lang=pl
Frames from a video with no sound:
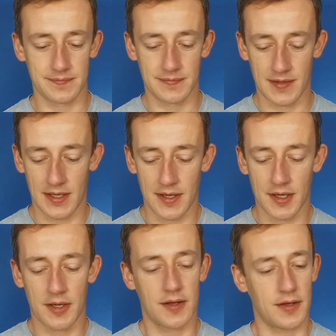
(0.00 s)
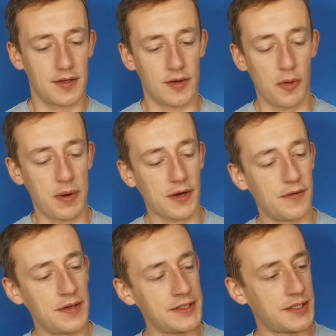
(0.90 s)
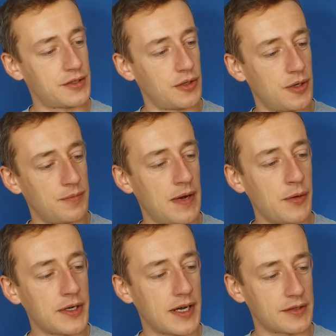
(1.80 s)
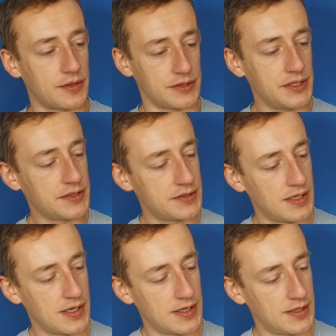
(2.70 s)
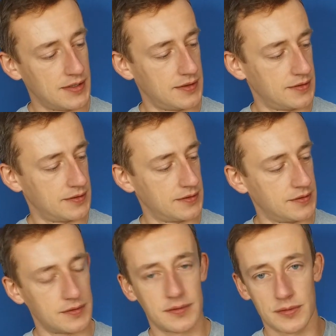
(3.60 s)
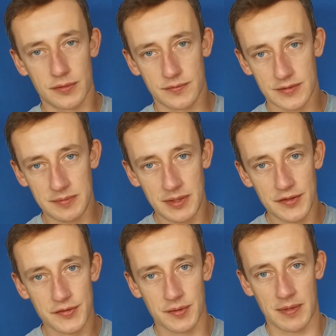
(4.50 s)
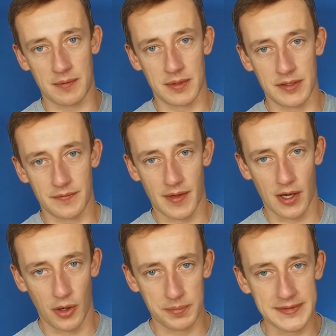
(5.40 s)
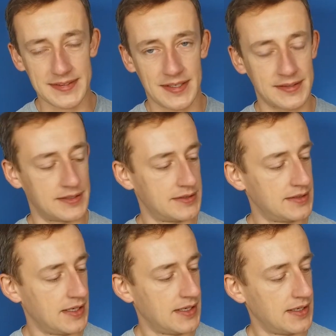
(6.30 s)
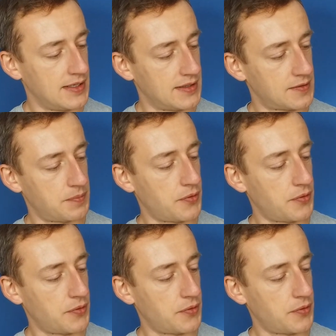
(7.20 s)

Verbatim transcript: Opakowanie to mały kartonik. W tym miejscu mamy opisany sposób działania